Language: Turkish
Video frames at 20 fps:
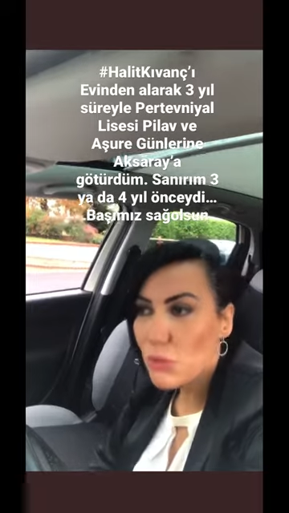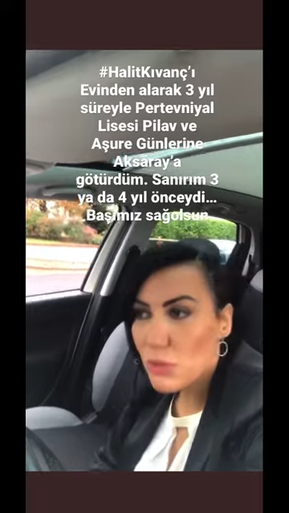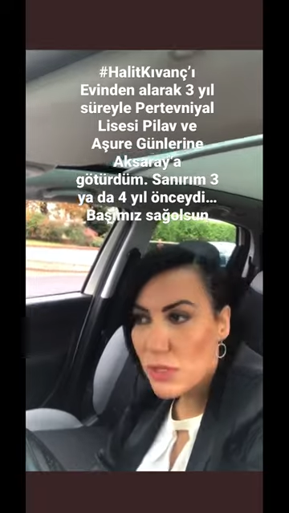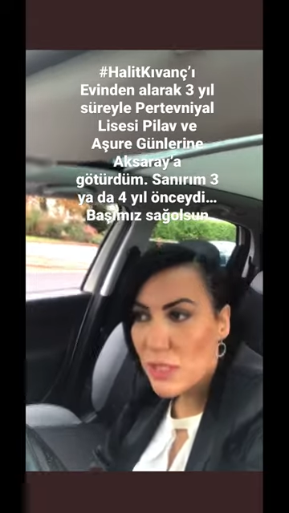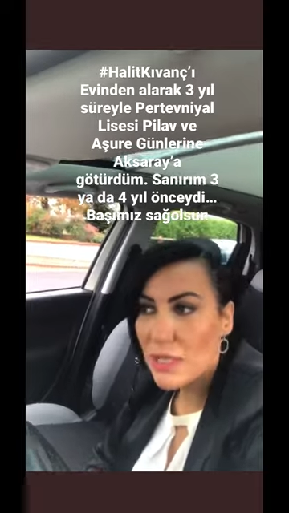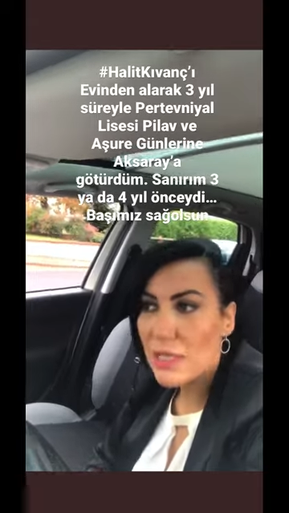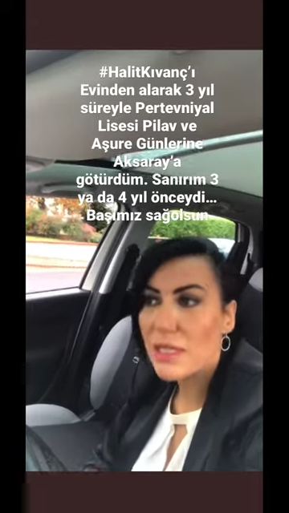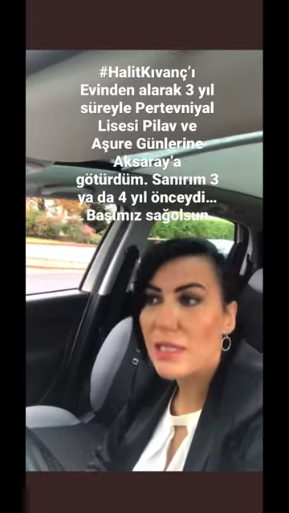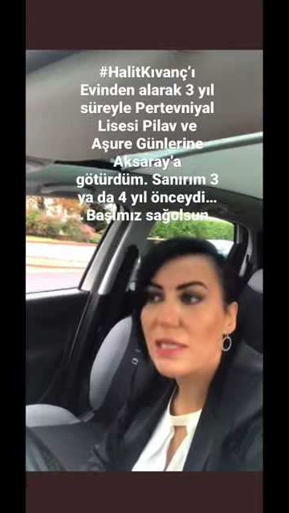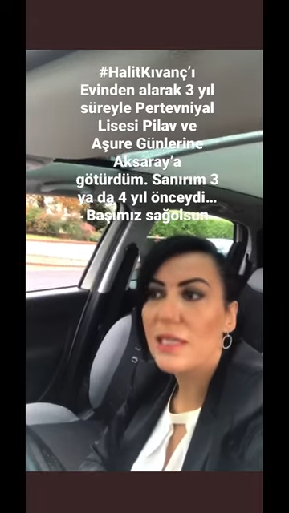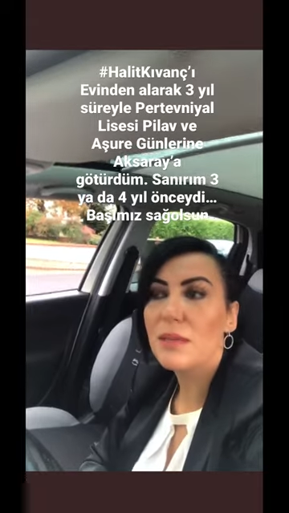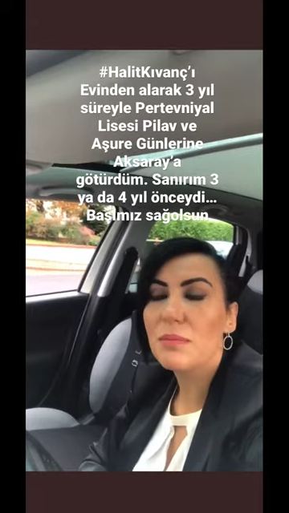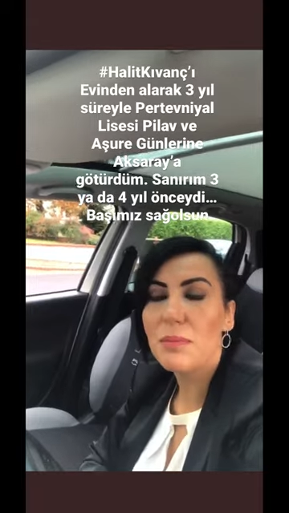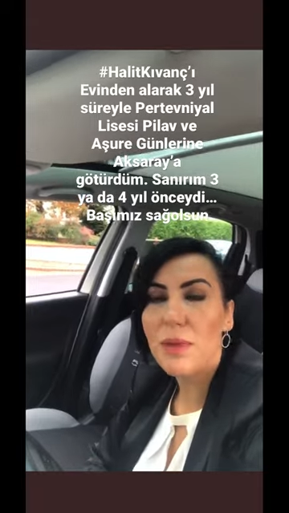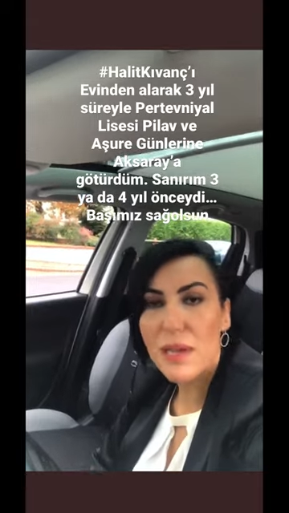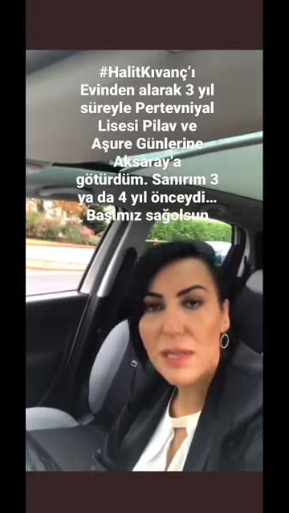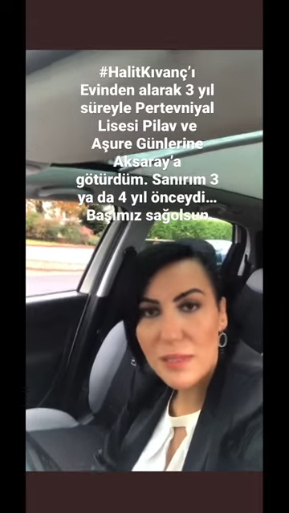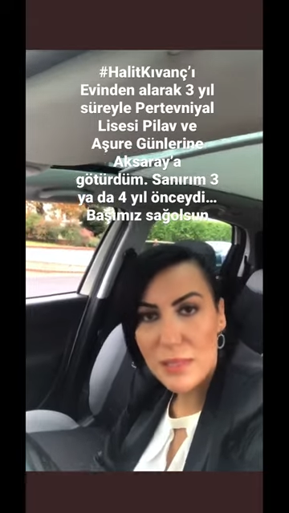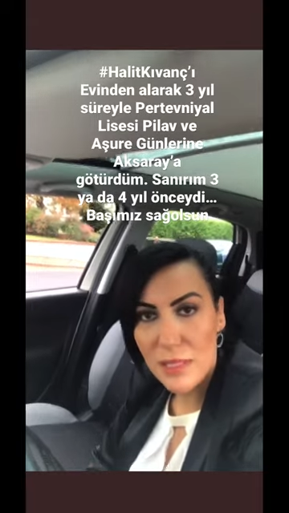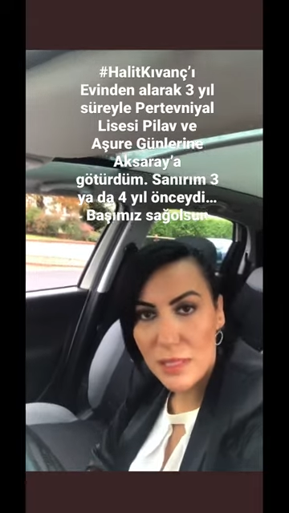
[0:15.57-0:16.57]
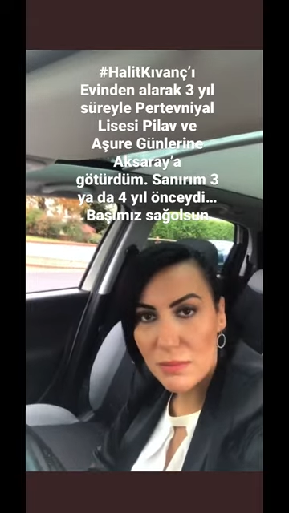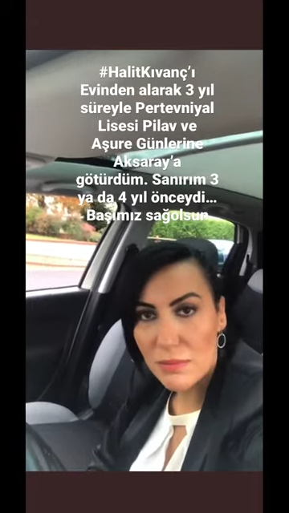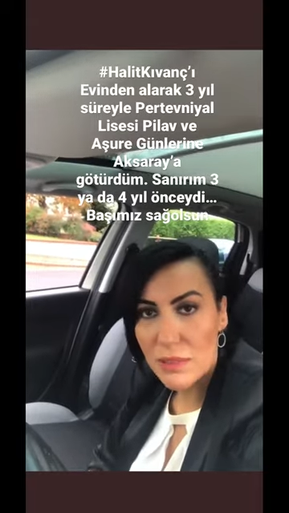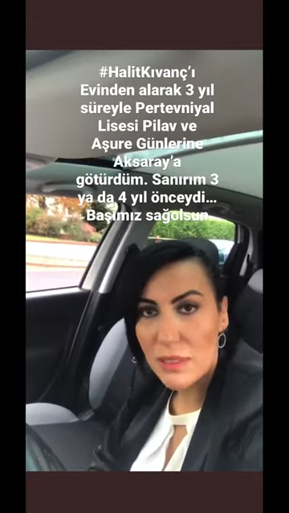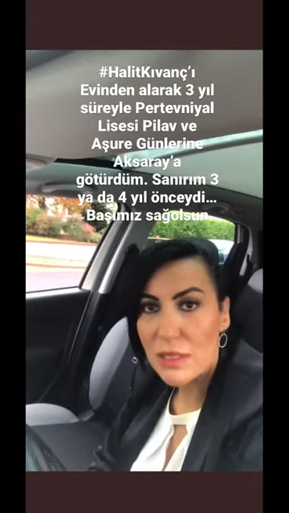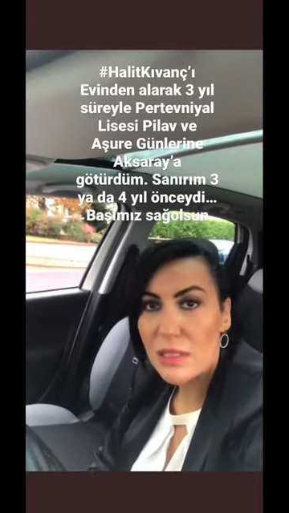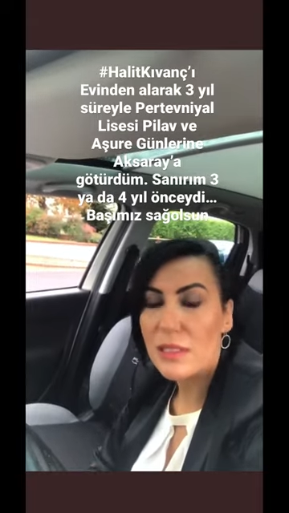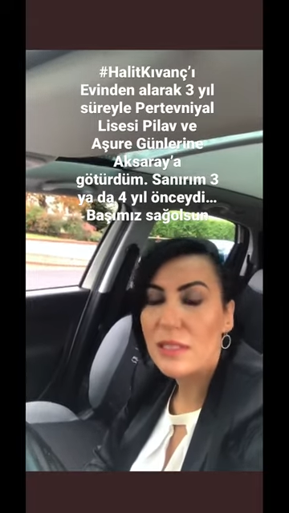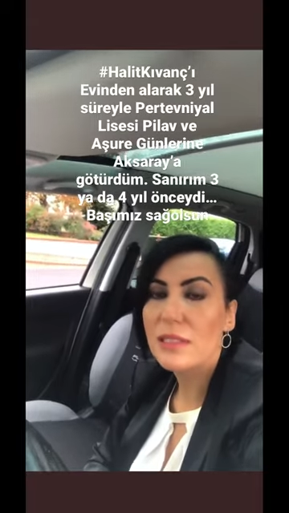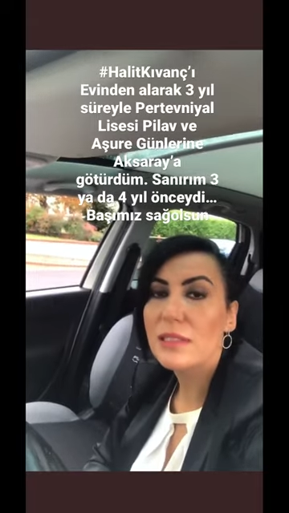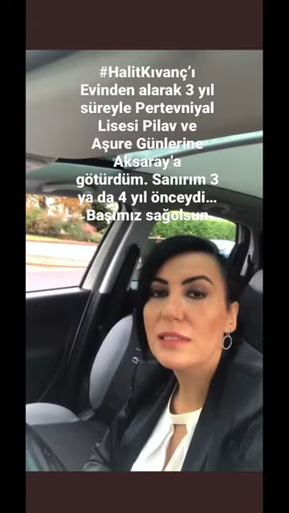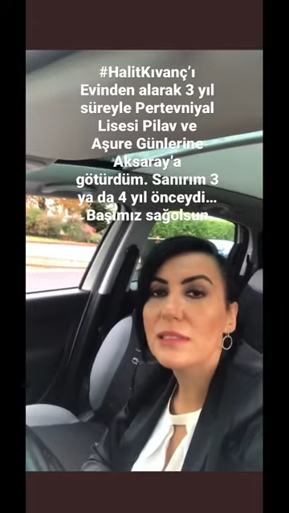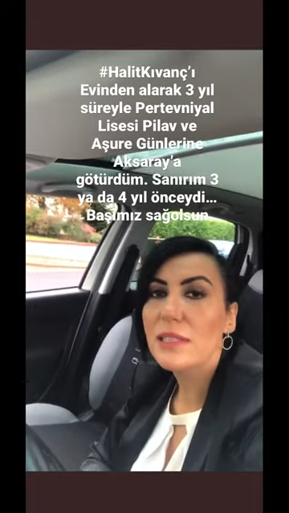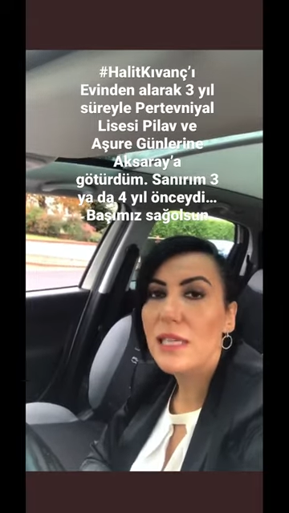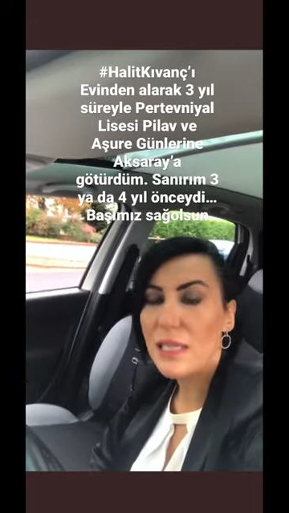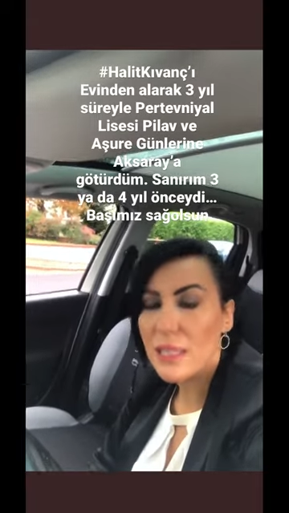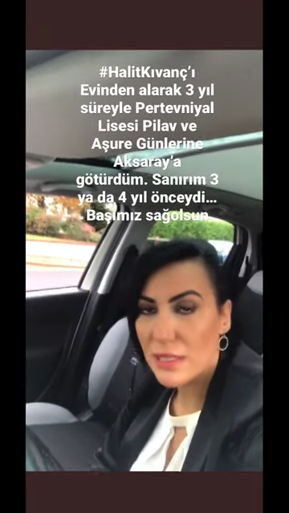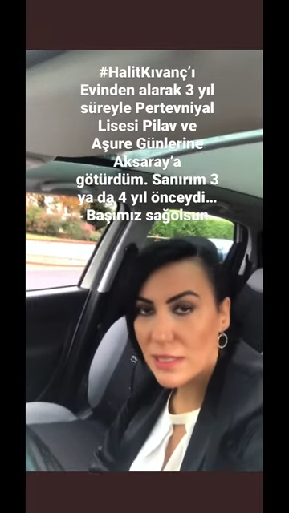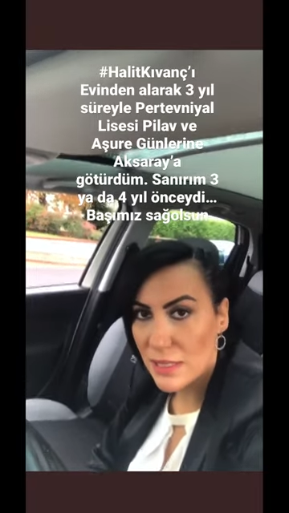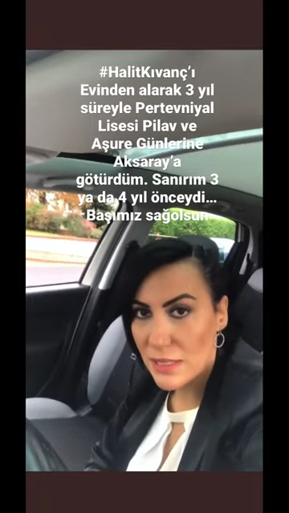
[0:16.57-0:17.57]
Bu sene Pertevniyel'in
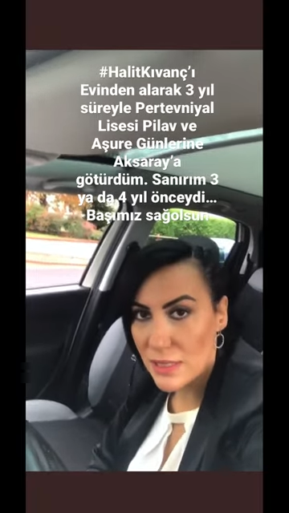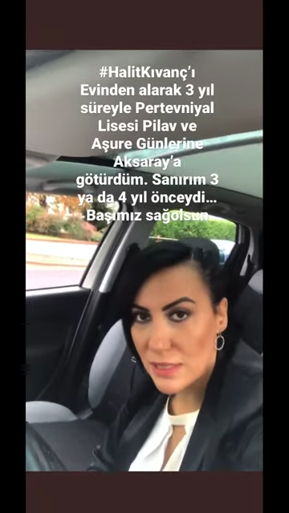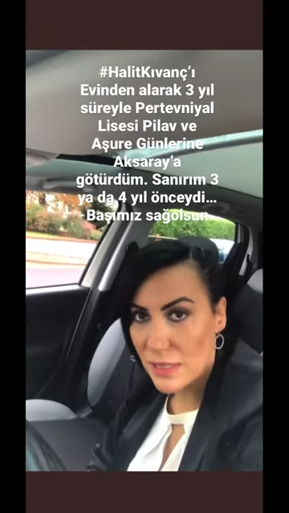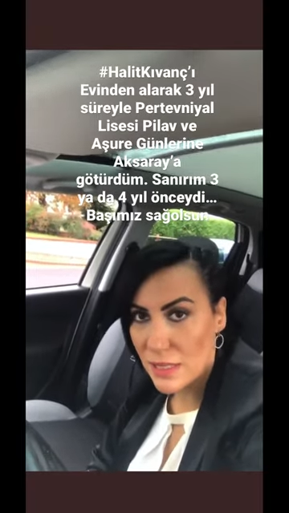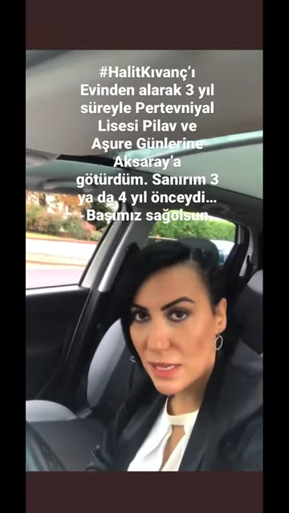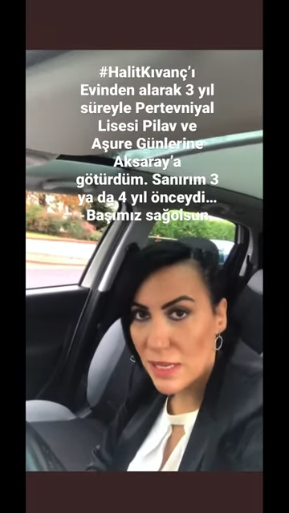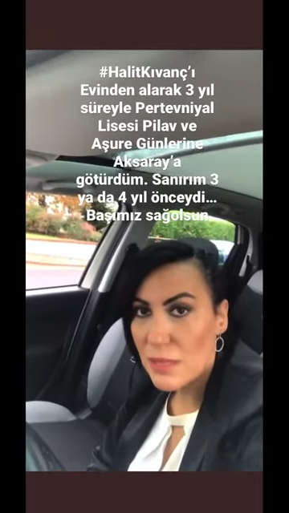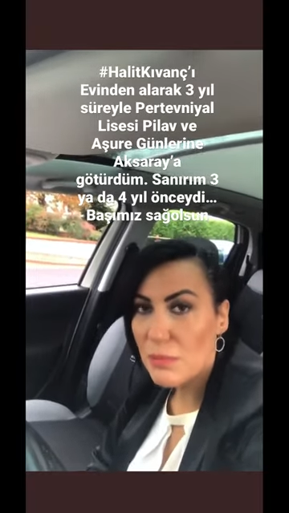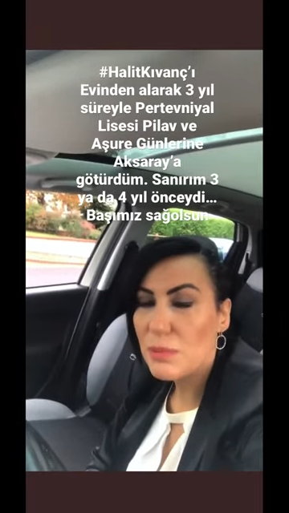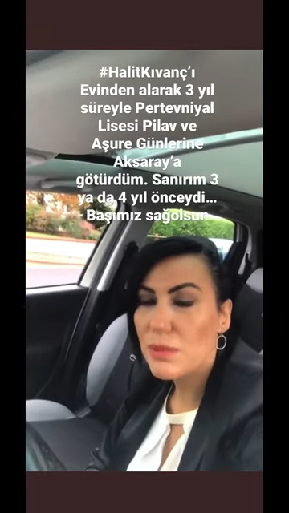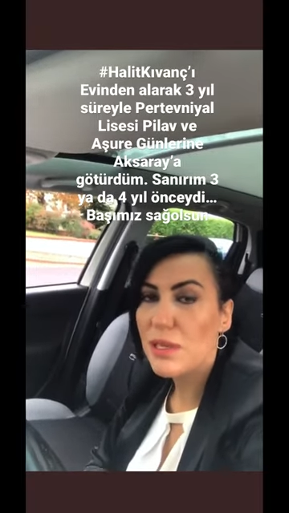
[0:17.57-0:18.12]
geleneksel